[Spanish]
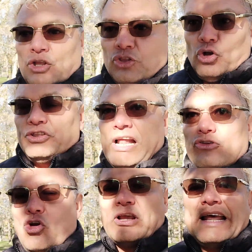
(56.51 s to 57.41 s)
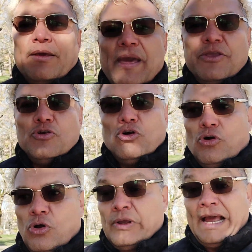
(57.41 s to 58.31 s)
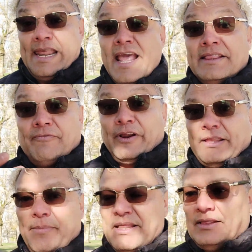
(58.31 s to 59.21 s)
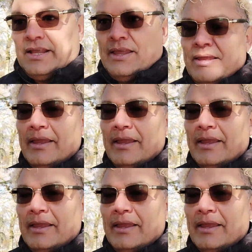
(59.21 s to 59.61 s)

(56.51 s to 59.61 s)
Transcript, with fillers: donde el sol caribeño calienta fuertemente.